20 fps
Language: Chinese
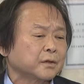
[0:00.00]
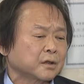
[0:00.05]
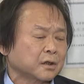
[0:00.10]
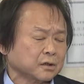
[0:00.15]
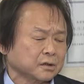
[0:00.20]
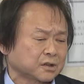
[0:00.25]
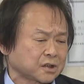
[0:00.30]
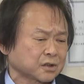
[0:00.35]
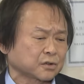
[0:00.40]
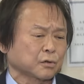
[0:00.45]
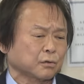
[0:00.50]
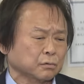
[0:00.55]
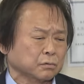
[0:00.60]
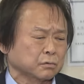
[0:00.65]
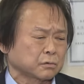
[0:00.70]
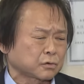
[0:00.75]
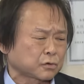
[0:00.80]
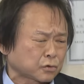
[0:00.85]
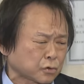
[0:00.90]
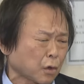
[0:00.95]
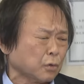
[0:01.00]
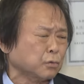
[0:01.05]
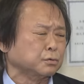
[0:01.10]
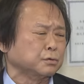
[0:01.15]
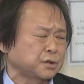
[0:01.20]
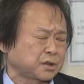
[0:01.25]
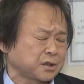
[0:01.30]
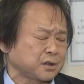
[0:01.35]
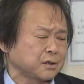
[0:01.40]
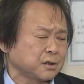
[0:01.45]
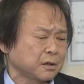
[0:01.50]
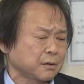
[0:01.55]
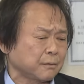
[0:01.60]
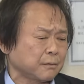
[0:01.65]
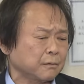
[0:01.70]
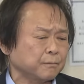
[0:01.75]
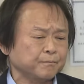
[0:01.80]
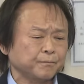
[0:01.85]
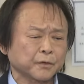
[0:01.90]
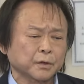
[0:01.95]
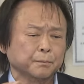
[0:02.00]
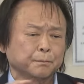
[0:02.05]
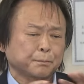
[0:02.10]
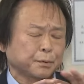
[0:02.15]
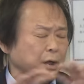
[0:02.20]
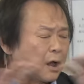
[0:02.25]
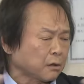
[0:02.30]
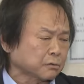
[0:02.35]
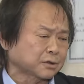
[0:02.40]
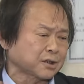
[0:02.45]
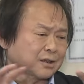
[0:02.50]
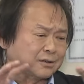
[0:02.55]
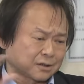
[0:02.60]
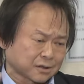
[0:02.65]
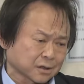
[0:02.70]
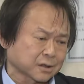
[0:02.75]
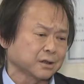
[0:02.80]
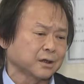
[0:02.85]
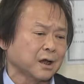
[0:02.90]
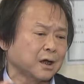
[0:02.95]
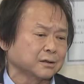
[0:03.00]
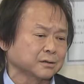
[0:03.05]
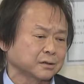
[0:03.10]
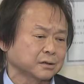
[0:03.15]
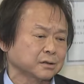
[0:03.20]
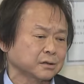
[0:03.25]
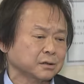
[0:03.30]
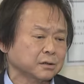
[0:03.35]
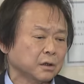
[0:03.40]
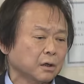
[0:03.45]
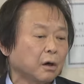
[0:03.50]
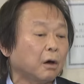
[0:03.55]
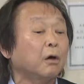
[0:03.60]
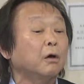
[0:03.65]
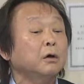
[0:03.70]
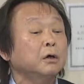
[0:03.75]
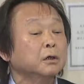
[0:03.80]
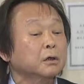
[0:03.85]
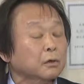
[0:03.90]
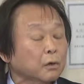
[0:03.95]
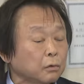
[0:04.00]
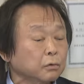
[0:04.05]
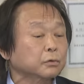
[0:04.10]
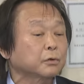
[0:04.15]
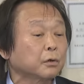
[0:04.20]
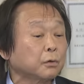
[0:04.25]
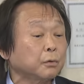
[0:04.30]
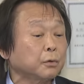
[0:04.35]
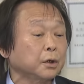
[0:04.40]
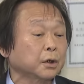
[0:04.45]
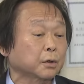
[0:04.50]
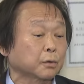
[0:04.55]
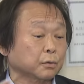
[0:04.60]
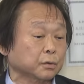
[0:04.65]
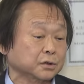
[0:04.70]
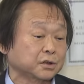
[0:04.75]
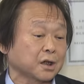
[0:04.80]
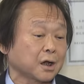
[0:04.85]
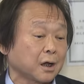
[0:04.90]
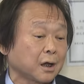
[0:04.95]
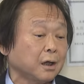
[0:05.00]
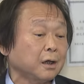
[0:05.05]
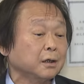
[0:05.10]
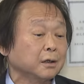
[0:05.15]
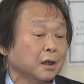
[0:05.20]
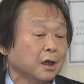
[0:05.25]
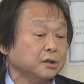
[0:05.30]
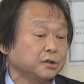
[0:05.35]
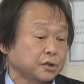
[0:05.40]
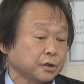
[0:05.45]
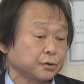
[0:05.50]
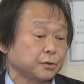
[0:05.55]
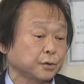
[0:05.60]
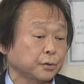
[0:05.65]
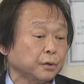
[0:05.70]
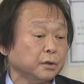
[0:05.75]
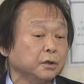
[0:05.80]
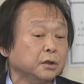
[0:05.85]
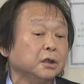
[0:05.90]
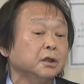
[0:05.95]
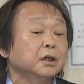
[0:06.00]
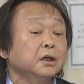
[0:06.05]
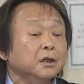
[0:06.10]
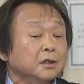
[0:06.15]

的这种斗性，那不要再这个样子哦，共同为国家来解决问题。